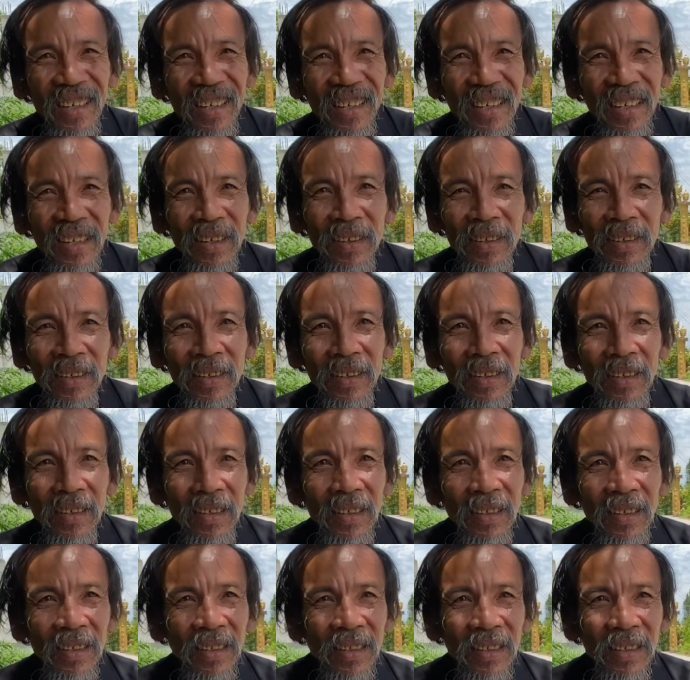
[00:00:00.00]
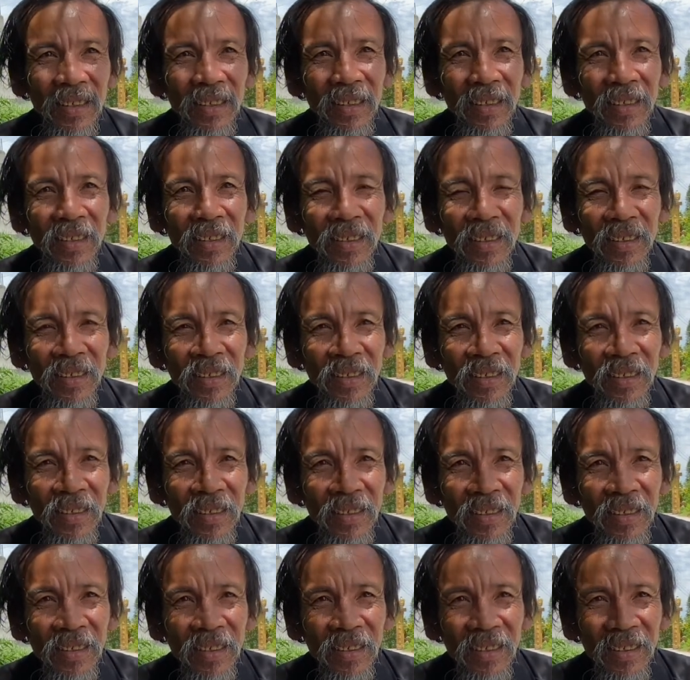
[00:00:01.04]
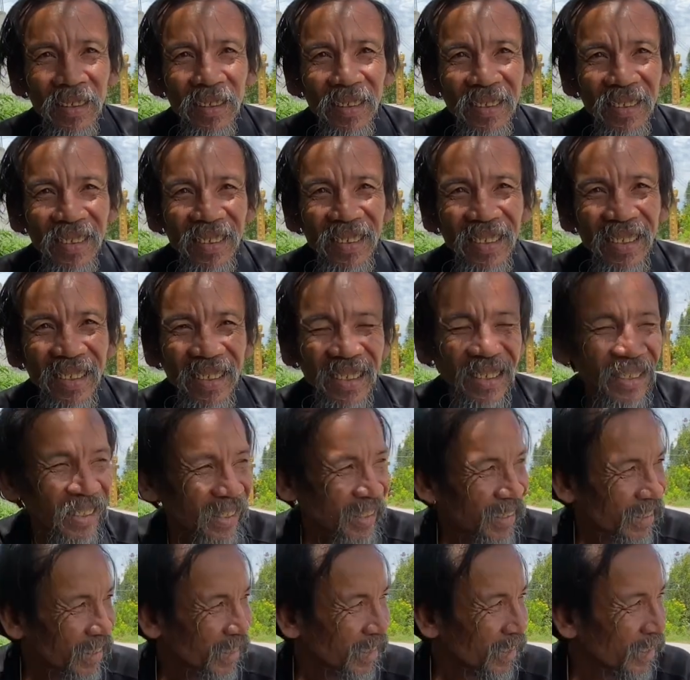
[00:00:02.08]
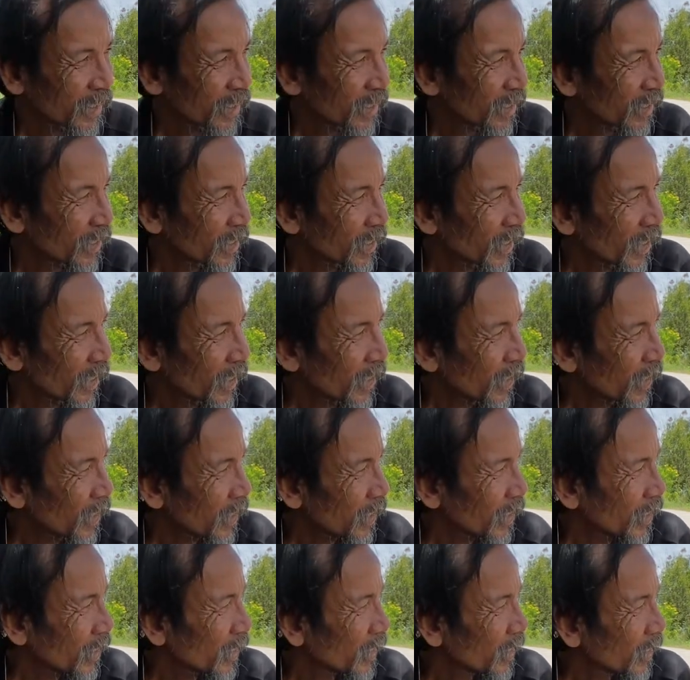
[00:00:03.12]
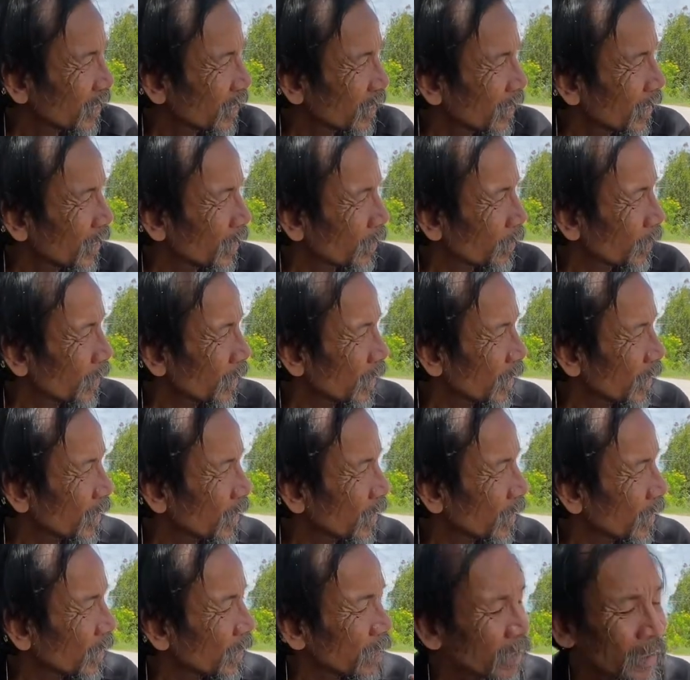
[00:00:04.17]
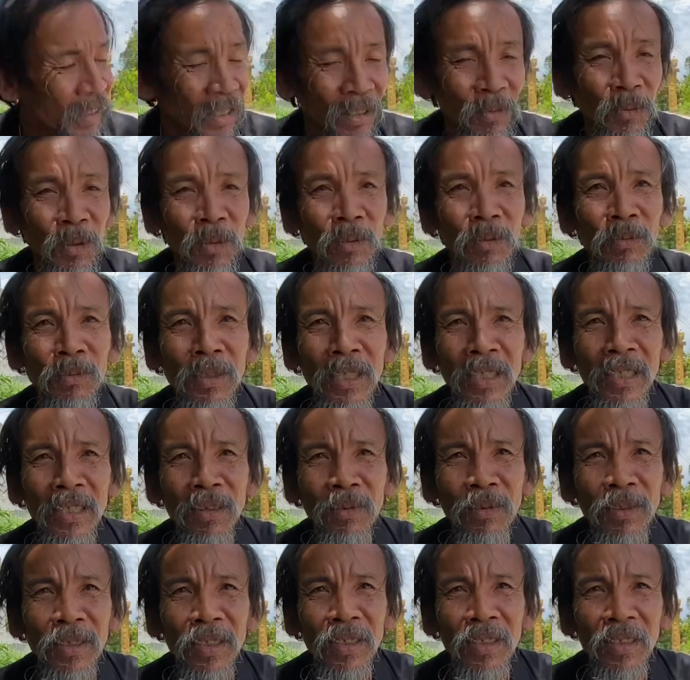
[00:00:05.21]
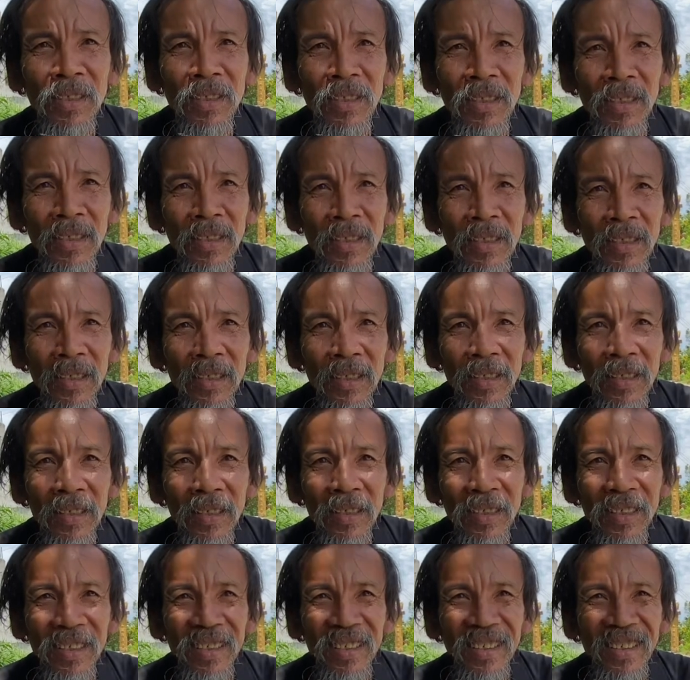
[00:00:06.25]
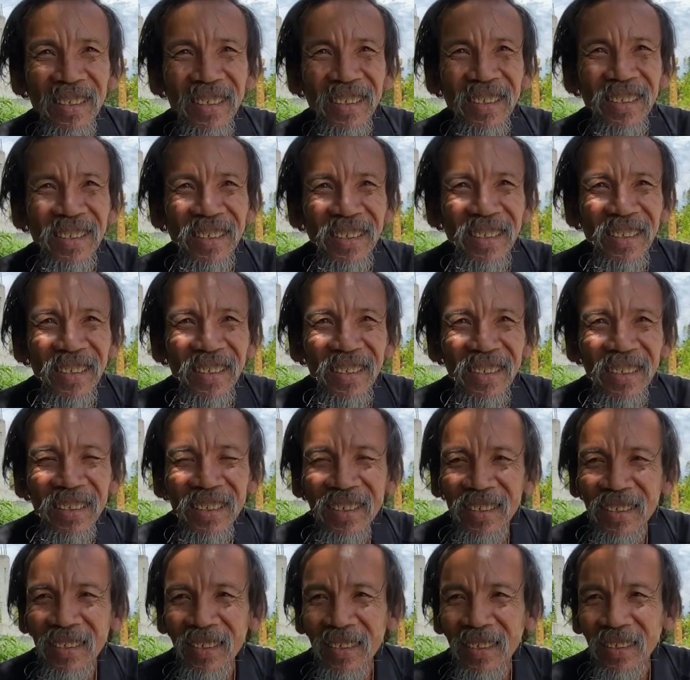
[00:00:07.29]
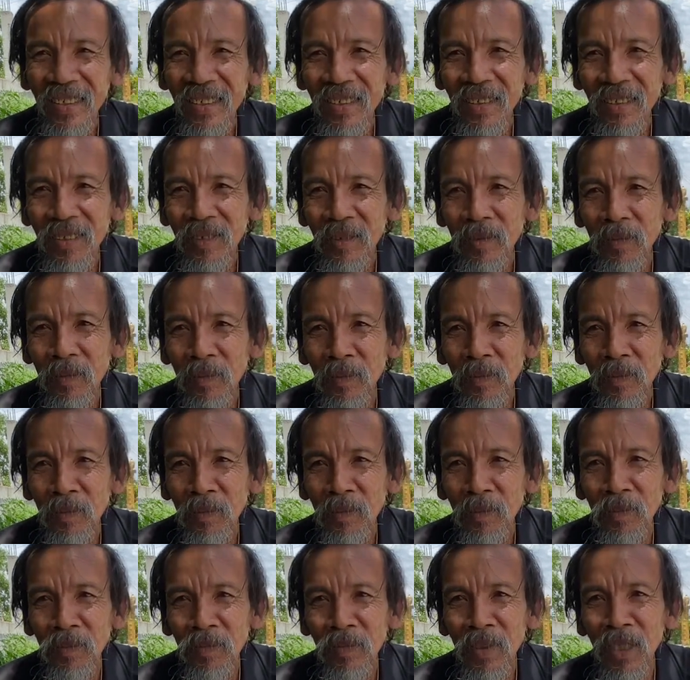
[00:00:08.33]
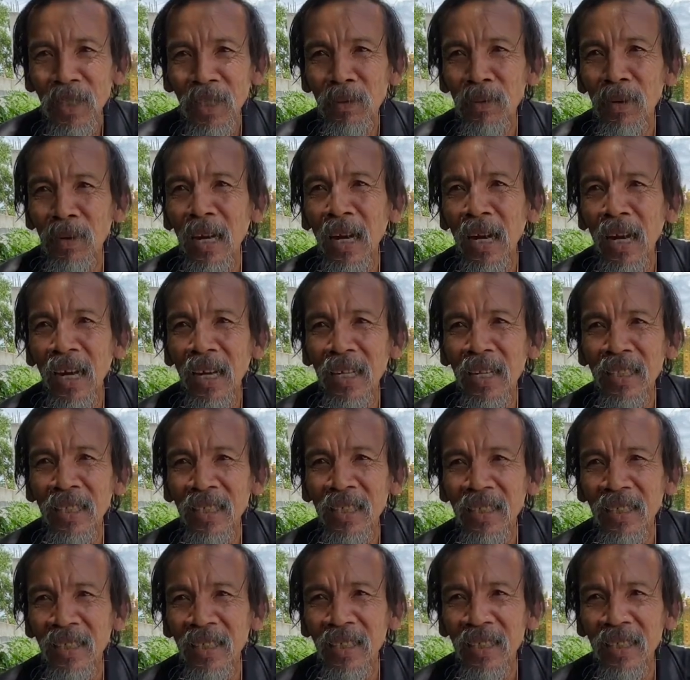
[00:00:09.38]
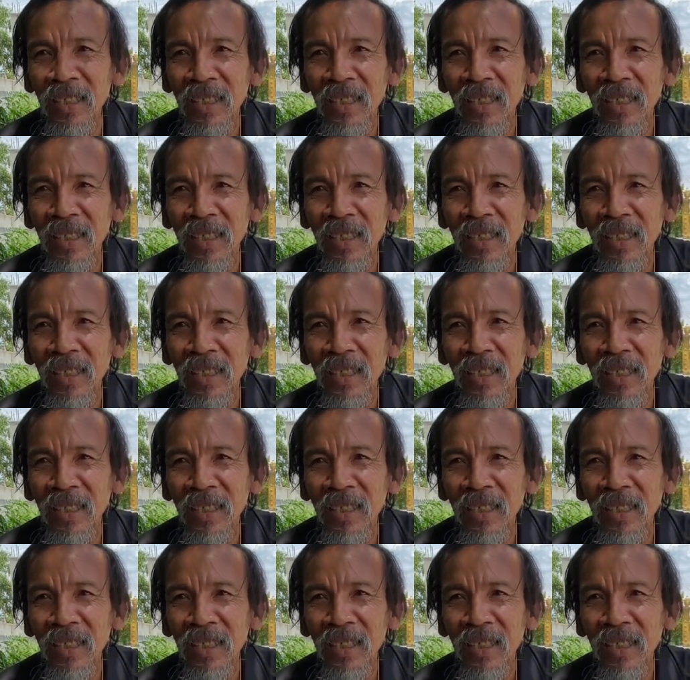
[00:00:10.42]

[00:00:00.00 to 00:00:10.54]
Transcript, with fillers: chú lội trên đoạn đường con thấy quá cực khổ à, đi phải đi vậy đó nếu mà không đi đâu được yeah. Dạ. đi vậy đó chú ừ, đi hoài tới vậy đó